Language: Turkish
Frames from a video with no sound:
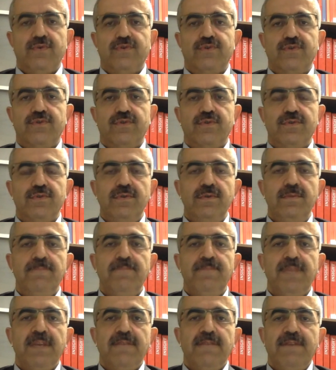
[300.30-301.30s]
oluşturdu
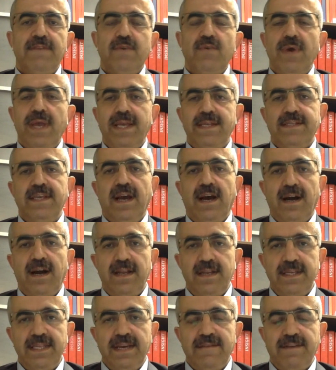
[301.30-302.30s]
ve o etki
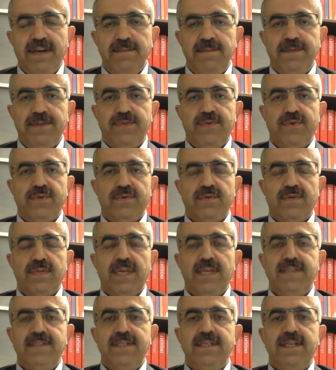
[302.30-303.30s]
hala devam ediyor.
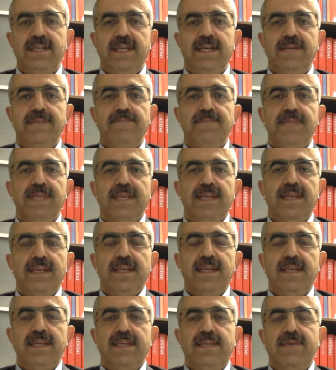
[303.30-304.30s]
Dolayısıyla
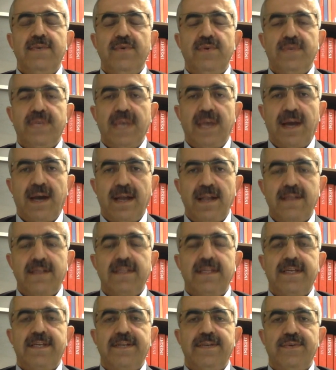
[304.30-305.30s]
e, iki ülke
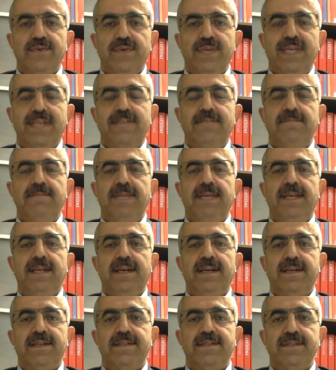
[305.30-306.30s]
halkları,
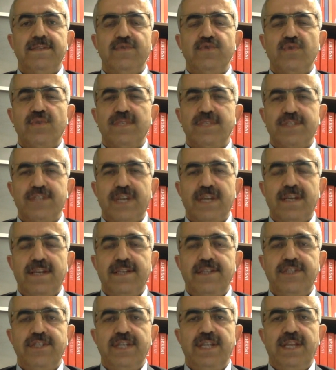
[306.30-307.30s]
yönetimleri arasında çok sıcak
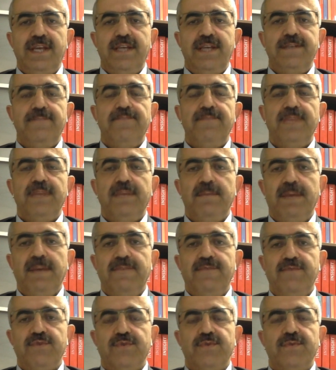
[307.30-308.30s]
ilişkiler
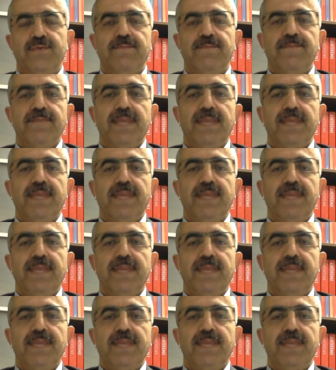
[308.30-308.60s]
mevcut.